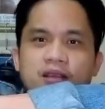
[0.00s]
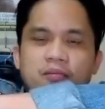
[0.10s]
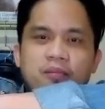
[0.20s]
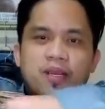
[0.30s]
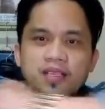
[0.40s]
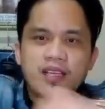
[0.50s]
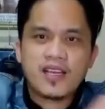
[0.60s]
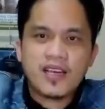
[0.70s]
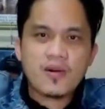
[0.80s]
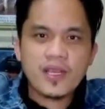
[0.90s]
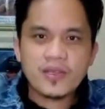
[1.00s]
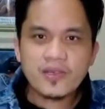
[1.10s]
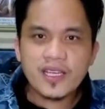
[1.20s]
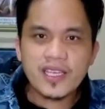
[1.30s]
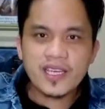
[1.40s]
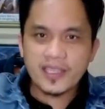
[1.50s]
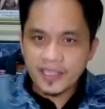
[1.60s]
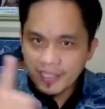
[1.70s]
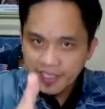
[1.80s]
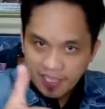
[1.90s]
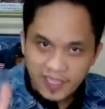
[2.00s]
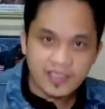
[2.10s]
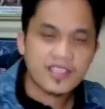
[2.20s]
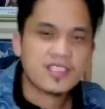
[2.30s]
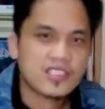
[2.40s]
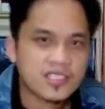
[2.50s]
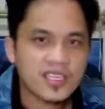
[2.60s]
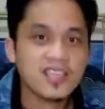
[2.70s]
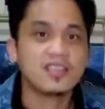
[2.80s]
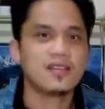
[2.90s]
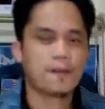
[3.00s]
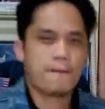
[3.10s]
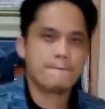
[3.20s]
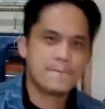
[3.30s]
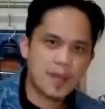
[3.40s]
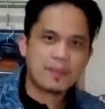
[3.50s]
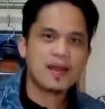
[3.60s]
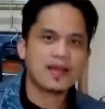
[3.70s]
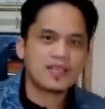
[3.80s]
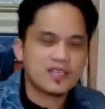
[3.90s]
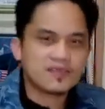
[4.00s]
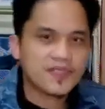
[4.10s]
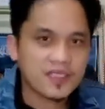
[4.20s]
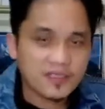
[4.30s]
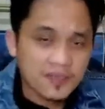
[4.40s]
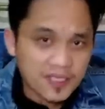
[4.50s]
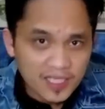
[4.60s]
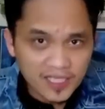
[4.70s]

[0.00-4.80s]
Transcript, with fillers: Pag nagagawa nyo ganyan, and that's it. Napakagandang fit, fitting